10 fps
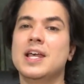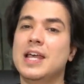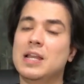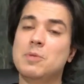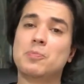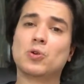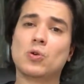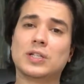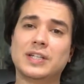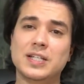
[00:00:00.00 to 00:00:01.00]
Ele me
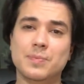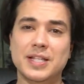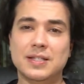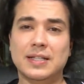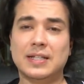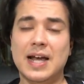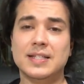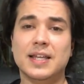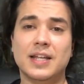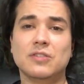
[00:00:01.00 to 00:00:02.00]
procurou há três meses
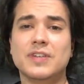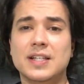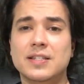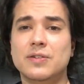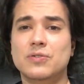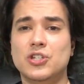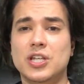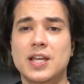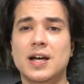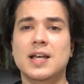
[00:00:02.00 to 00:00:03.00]
atrás, querendo fazer
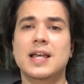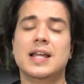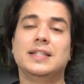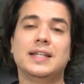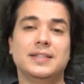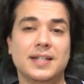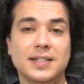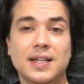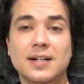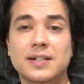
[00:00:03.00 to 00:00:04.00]
cirurgia. Ele tem
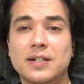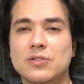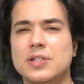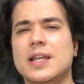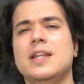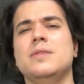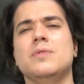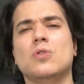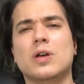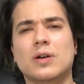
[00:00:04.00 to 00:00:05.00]
30 anos.
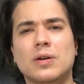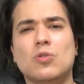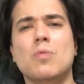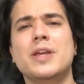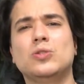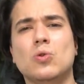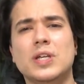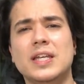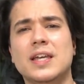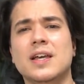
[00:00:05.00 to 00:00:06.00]
Ele eh, comentou
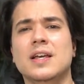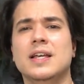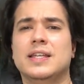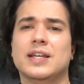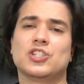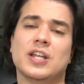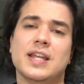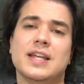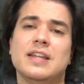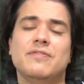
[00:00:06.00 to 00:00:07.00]
que que
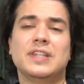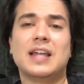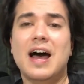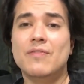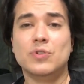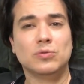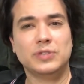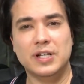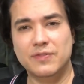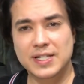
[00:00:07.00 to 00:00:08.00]
acharia inevitável não
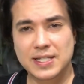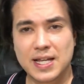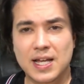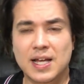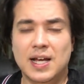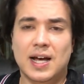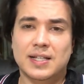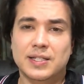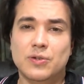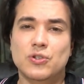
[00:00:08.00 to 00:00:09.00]
ter que fazer
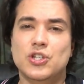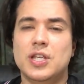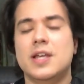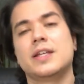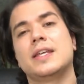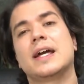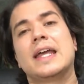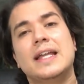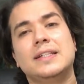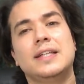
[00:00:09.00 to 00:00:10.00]
a cirurgia, que a
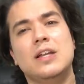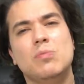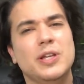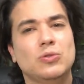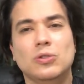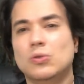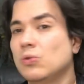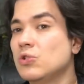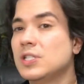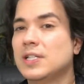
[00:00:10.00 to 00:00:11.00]
queda dele aumentou em
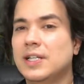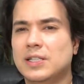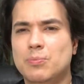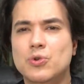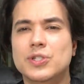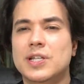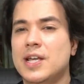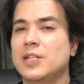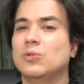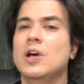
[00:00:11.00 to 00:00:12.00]
torno de
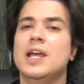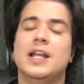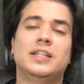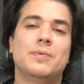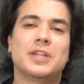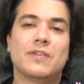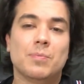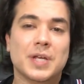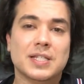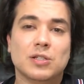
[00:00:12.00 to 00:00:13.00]
70%, ele também
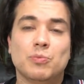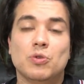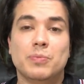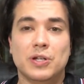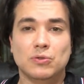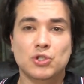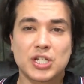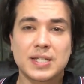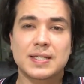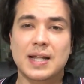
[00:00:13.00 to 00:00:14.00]
estava passando por um período
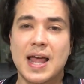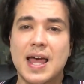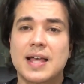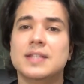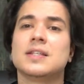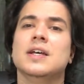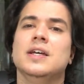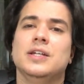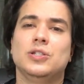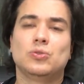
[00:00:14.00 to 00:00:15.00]
de estresse
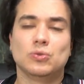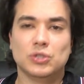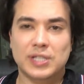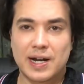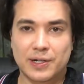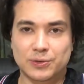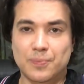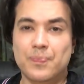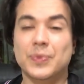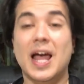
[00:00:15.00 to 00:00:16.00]
e tudo certo.
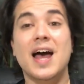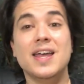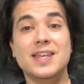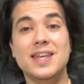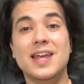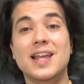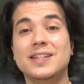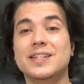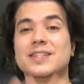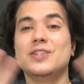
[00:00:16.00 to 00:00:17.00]
Aí ele
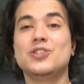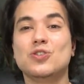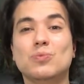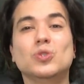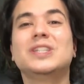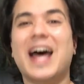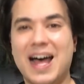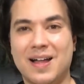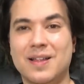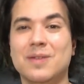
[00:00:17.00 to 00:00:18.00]
decidiu
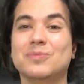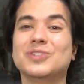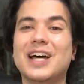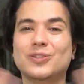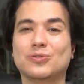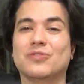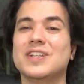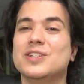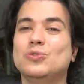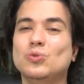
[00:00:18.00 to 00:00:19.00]
mudar, mudar tudo,
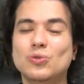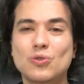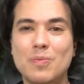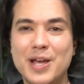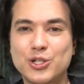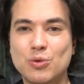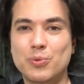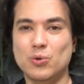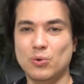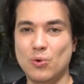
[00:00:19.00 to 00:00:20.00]
fazer tudo que o médico
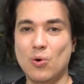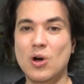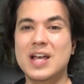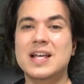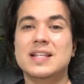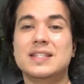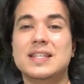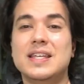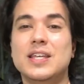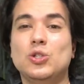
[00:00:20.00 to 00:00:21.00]
procurou,
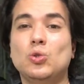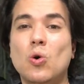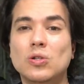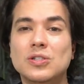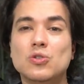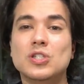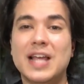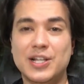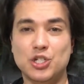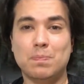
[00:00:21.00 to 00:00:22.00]
seguir todos os
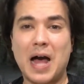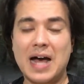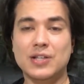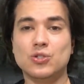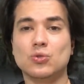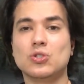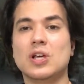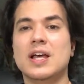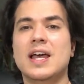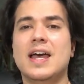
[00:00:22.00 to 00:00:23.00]
sete passos
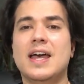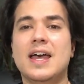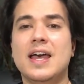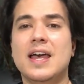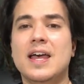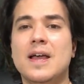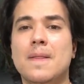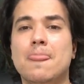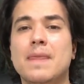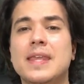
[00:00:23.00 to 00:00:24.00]

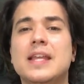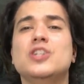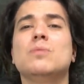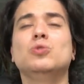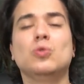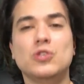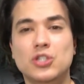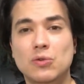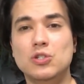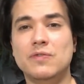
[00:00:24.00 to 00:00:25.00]
é, e ele já mudou o
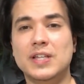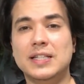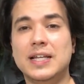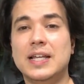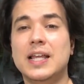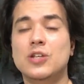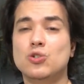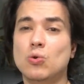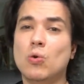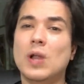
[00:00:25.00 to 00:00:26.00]
estilo de vida dele. Ele
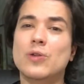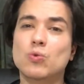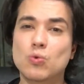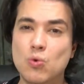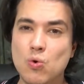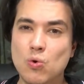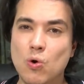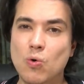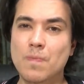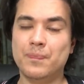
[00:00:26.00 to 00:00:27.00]
jogou lá no
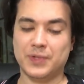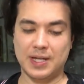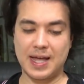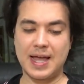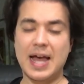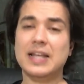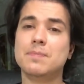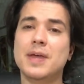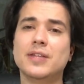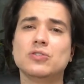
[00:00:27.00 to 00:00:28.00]
Google é,
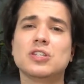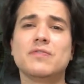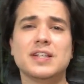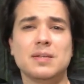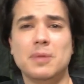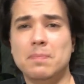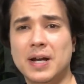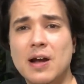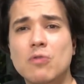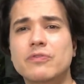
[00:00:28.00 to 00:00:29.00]
alimentos que fazem bem
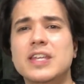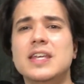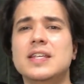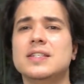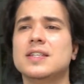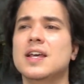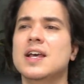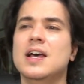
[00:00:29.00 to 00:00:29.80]
para calvície,